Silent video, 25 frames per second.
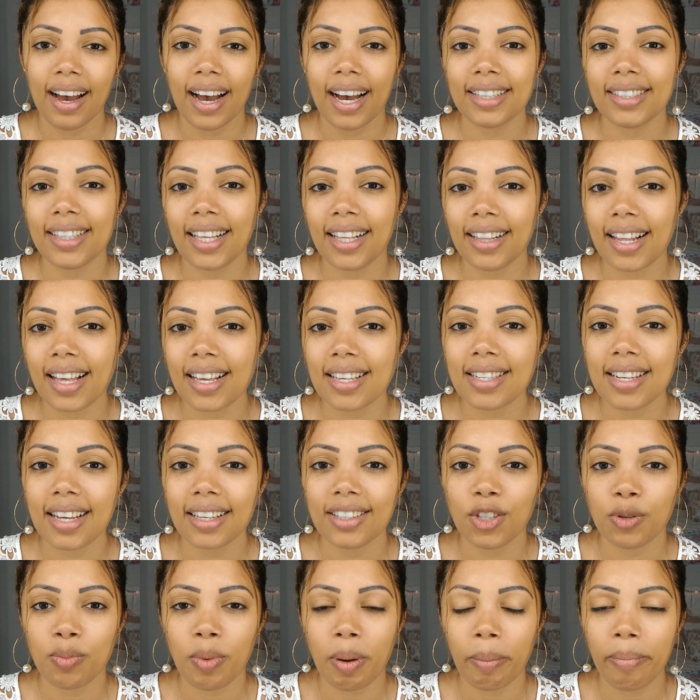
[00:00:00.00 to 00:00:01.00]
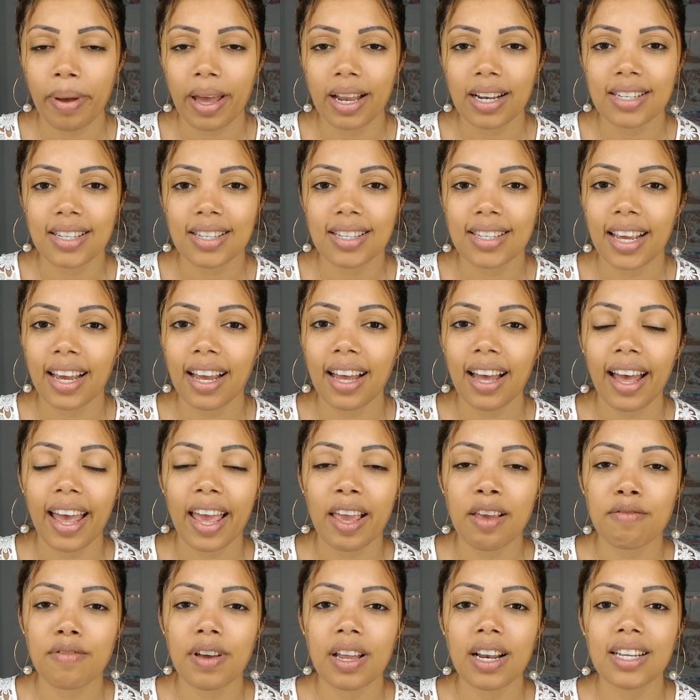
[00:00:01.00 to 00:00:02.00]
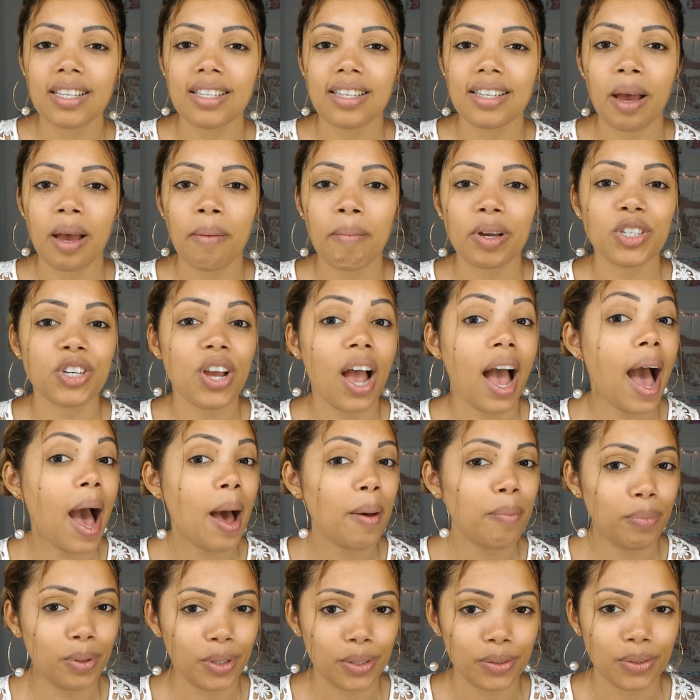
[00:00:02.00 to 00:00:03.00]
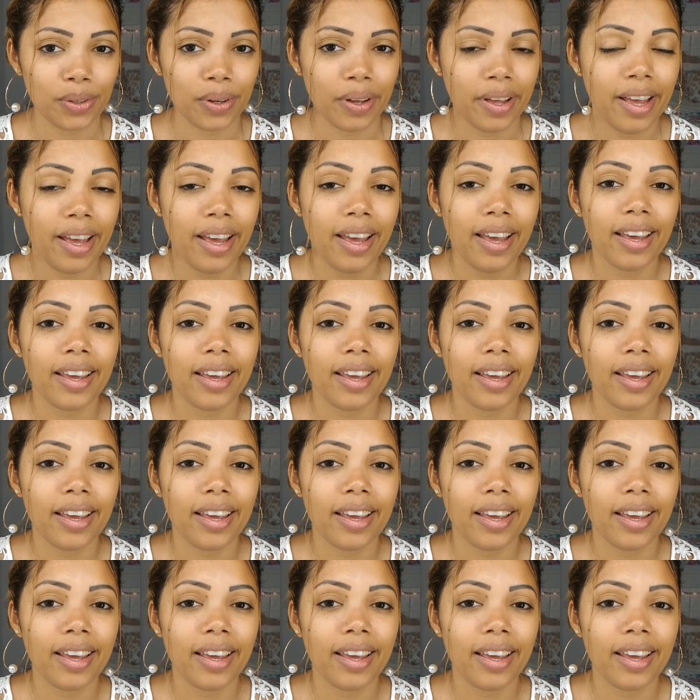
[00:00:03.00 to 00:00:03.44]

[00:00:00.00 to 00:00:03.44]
A tendência de uma pele seca é envelhecer mais rápido